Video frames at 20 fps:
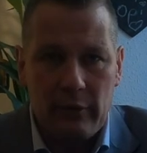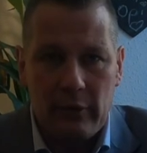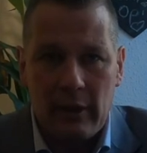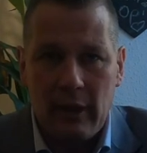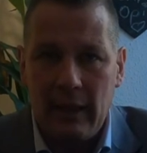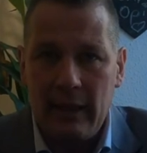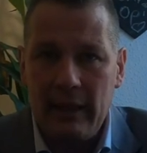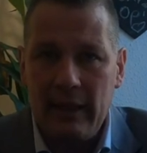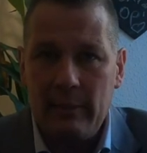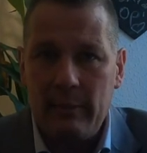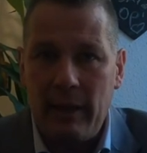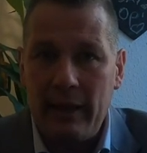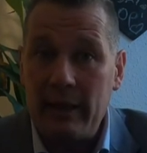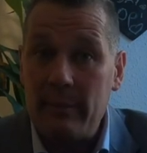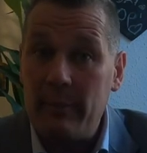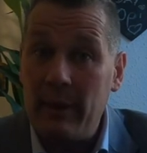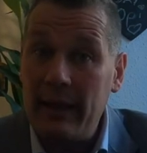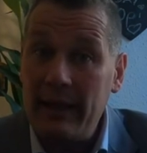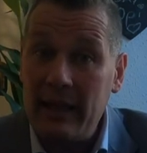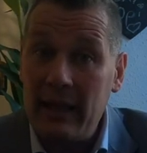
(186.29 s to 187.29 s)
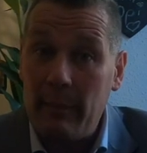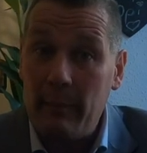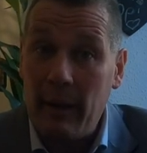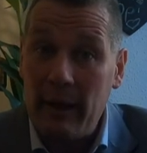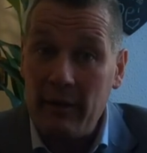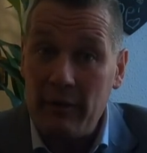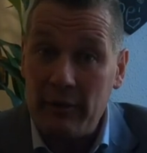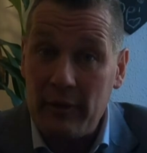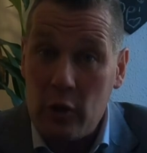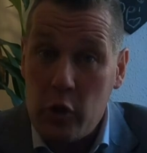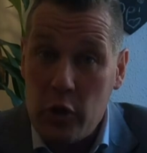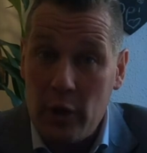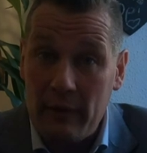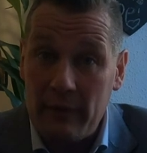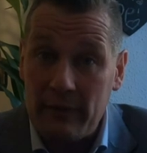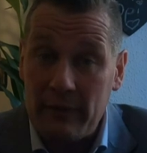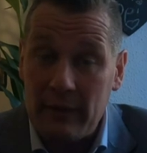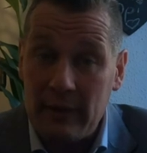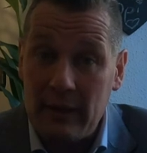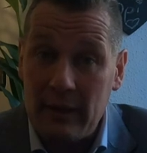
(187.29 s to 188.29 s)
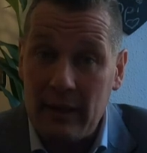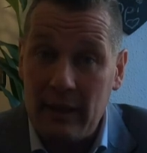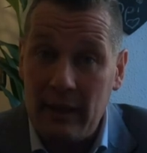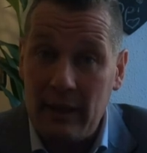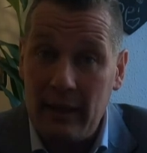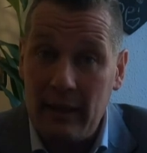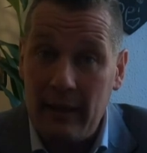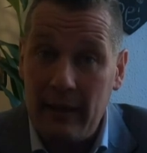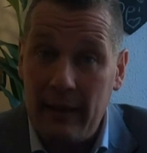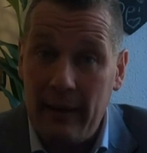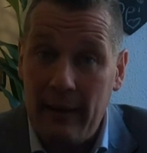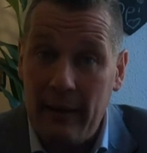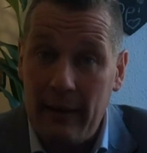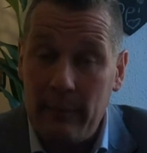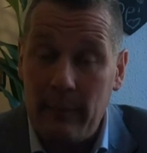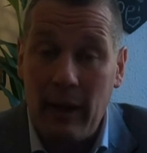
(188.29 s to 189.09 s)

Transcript: würde Lilly bei den Berliner Meisterschaften äh,